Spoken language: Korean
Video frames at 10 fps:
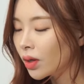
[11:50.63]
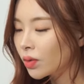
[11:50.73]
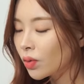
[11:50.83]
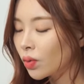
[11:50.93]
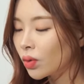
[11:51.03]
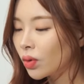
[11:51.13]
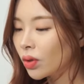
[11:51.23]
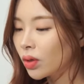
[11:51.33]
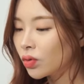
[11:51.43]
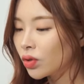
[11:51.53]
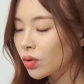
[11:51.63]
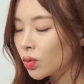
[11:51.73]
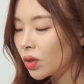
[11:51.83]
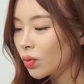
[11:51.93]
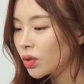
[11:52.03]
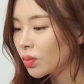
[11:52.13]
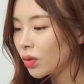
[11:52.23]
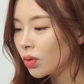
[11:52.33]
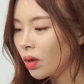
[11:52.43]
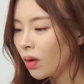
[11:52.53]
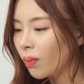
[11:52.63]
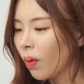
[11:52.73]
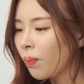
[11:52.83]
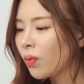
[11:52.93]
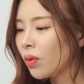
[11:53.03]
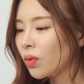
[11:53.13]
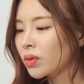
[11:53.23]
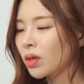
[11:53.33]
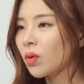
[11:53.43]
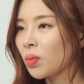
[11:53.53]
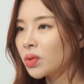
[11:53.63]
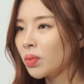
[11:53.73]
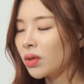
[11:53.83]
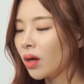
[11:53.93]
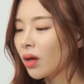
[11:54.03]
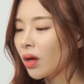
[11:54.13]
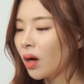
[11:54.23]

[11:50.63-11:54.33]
그리고 여기 뒤쪽에 보시면은 머플러 형상이 없습니다.